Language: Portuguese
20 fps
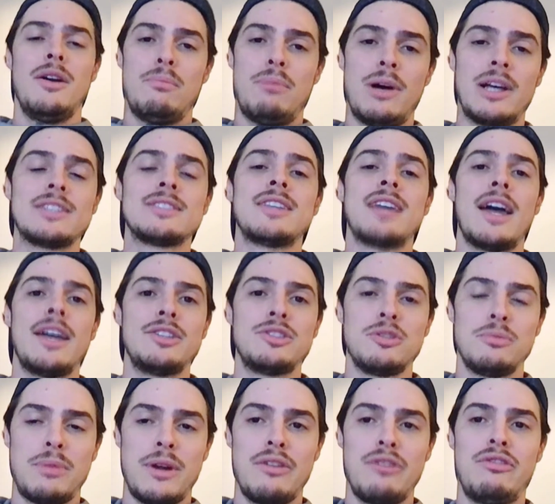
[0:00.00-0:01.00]
passar
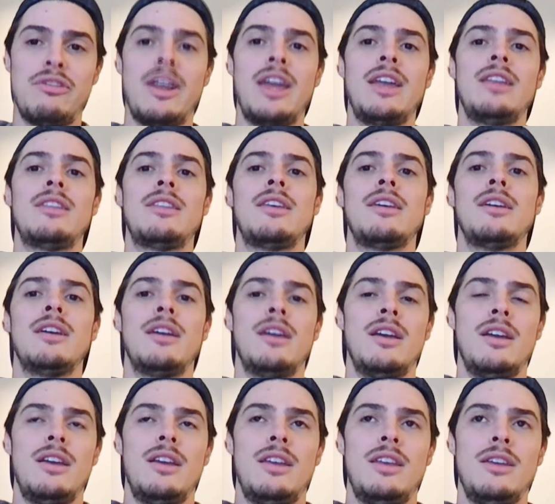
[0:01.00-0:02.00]
isso para frente
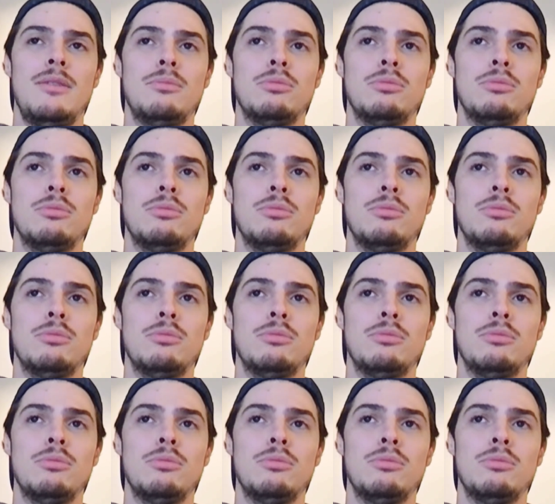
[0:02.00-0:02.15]
e